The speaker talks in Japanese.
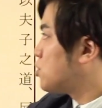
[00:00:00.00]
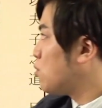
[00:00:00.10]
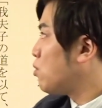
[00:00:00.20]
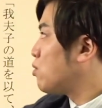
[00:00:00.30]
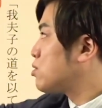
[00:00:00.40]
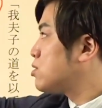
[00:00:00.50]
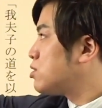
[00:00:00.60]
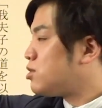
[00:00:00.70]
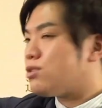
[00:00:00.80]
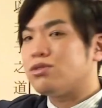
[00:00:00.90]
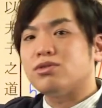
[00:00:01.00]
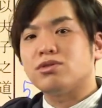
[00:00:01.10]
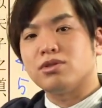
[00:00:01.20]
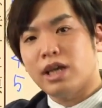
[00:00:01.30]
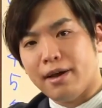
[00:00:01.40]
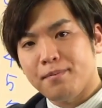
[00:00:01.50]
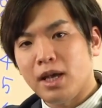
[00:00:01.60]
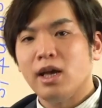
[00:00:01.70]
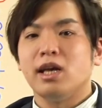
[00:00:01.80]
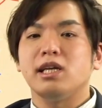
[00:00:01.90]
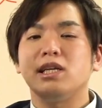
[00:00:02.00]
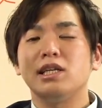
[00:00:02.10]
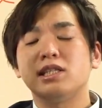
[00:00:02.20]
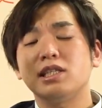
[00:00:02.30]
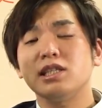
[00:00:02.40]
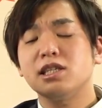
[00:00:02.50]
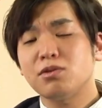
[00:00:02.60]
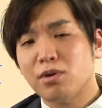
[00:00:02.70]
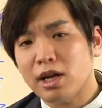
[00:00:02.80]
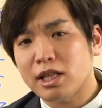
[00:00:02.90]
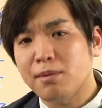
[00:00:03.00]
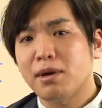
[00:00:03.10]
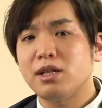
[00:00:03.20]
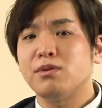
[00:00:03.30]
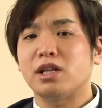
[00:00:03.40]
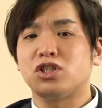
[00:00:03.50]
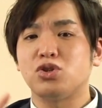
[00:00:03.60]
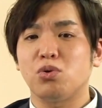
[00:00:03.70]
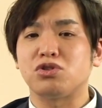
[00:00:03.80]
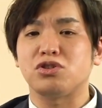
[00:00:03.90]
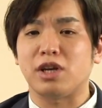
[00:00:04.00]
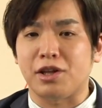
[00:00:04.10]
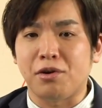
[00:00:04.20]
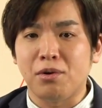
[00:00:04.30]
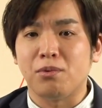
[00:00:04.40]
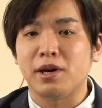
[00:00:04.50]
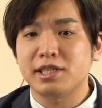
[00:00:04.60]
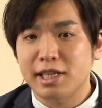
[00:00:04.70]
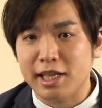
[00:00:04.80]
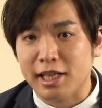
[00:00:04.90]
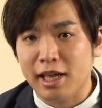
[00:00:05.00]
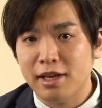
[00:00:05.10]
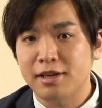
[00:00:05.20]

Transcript: 上、中、下。いち、にの塊は上、中、下だよ。忘れないでね。